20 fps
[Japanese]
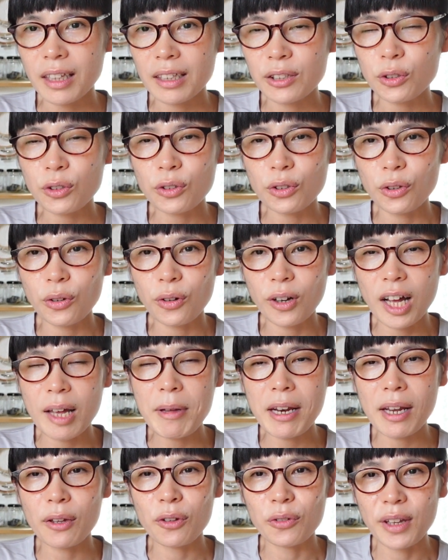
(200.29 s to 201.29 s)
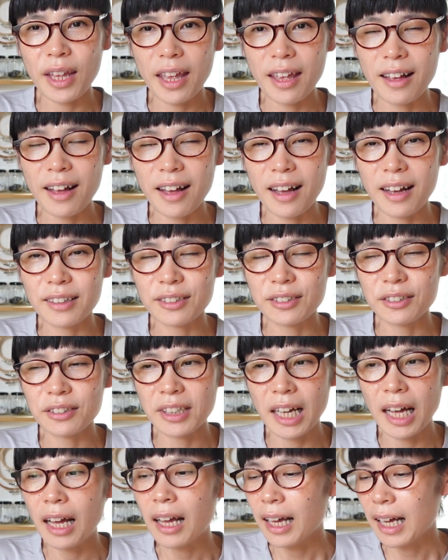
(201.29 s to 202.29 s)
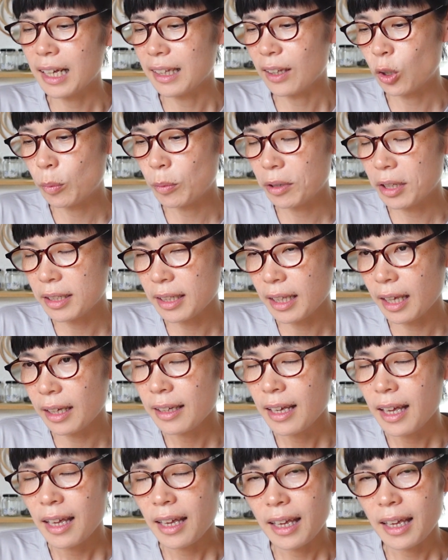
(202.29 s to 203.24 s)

ちょっとカメラのね、アングルが、あ、でごめんなさい。